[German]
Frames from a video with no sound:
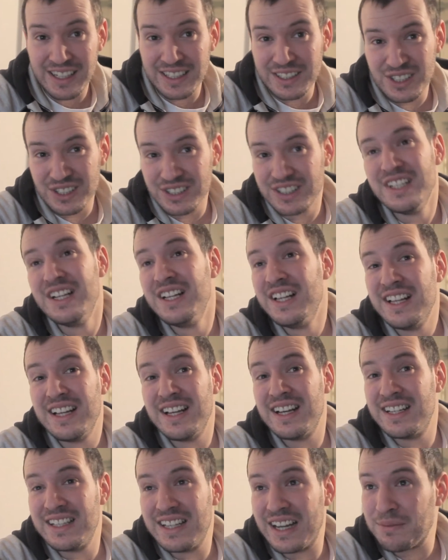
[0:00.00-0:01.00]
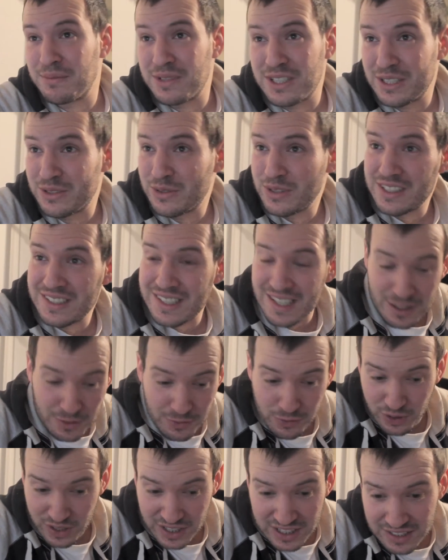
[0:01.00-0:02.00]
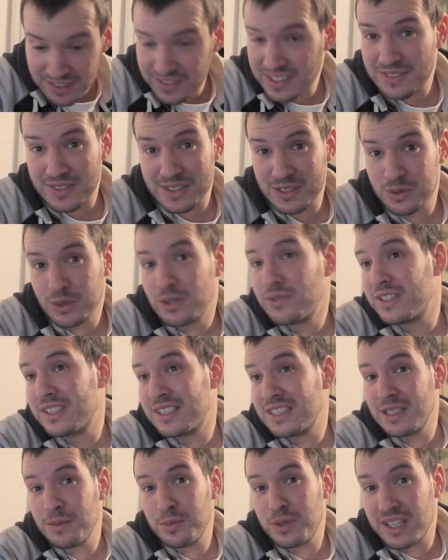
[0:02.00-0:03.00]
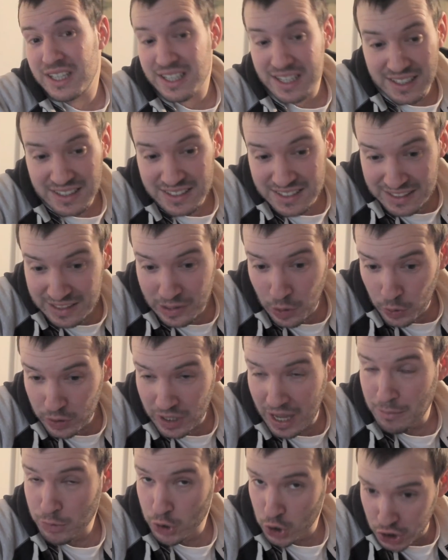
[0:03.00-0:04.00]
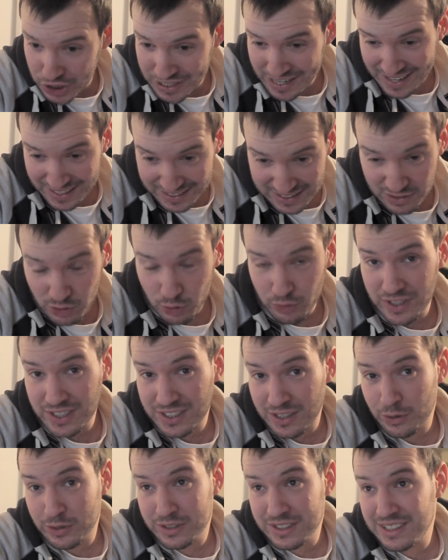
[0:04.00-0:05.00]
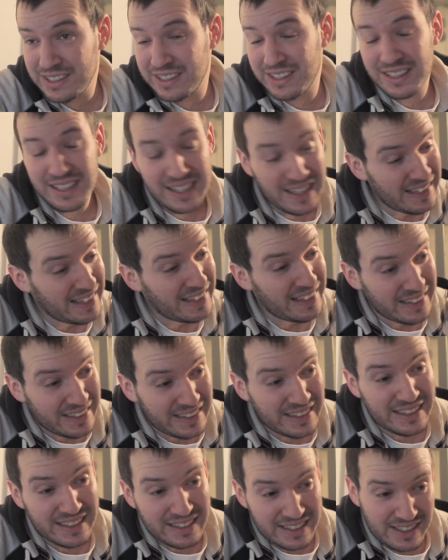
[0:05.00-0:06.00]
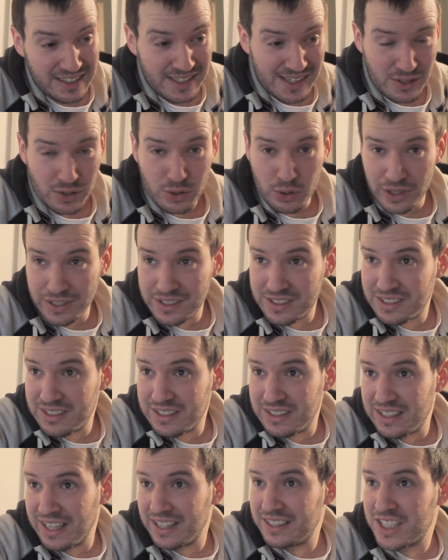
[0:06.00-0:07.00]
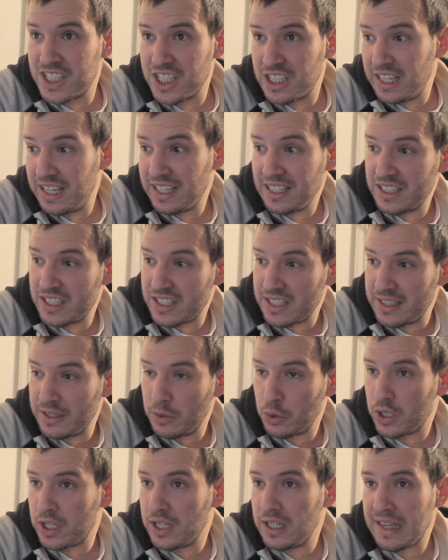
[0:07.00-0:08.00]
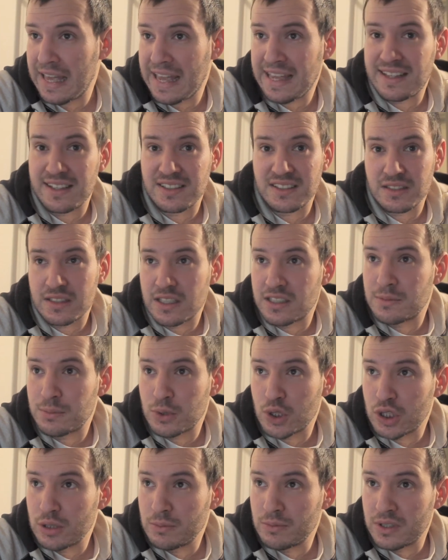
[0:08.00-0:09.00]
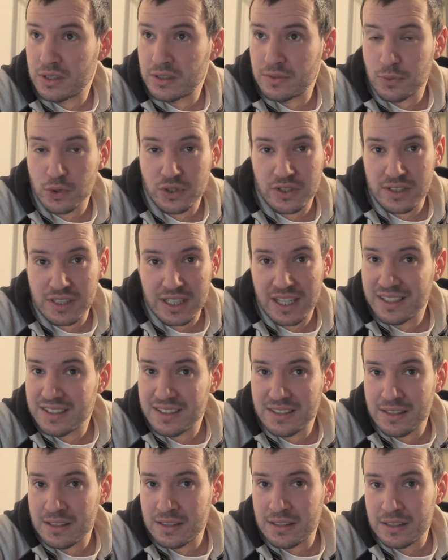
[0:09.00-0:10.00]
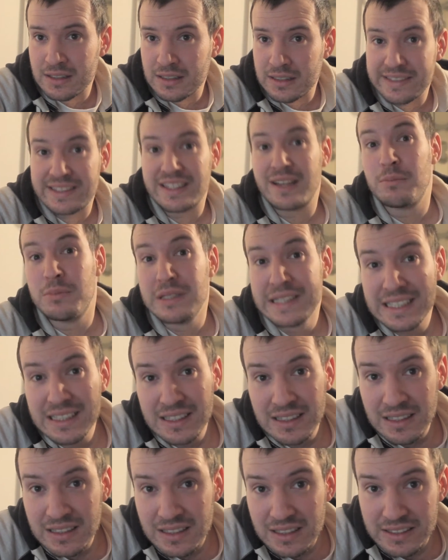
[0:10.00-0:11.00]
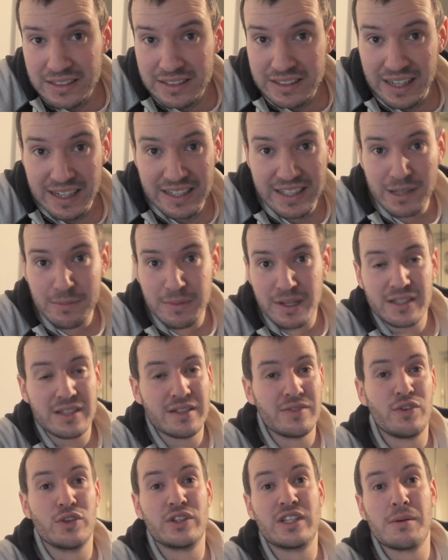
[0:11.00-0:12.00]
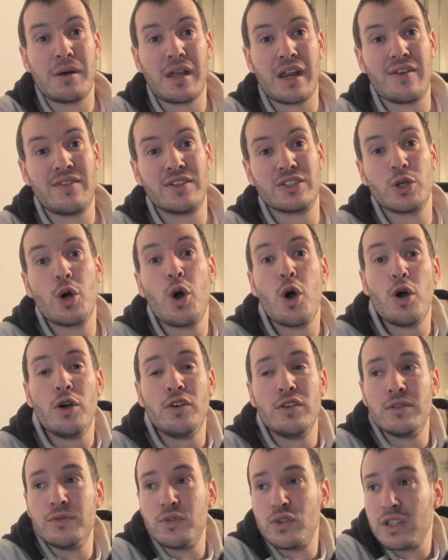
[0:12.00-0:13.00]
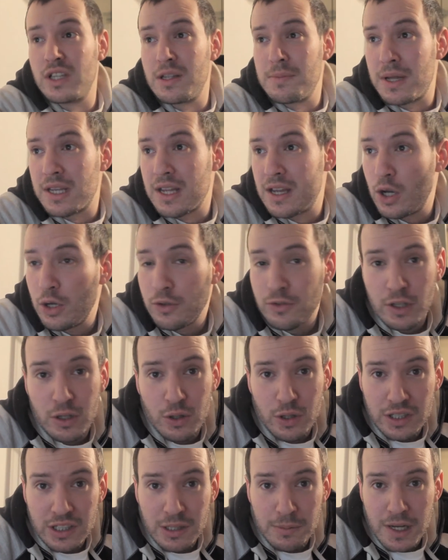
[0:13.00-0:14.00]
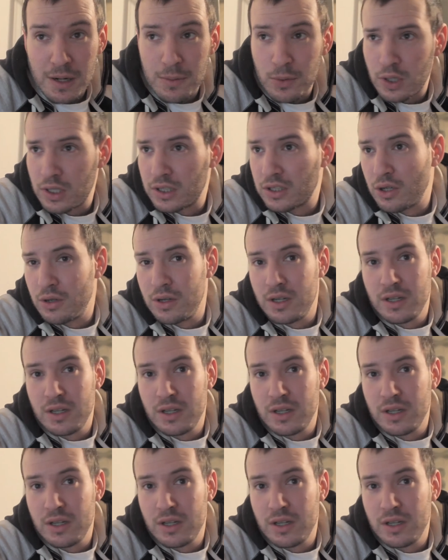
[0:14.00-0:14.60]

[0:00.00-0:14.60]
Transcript: Also äh, hat mich natürlich sehr gefreut, wenn es was zu gewinnen gibt. Ja, dann sind die Leute am Start, so wie es aussieht, ja. Äh, nichtsdestotrotz äh, dachte ich eigentlich, ja, okay, ey, da sind jetzt bestimmt, äh, wo sind die ganzen etablierten Teilnehmer, von denen man ja was, von denen man ja öfter hört hier bei der Burnout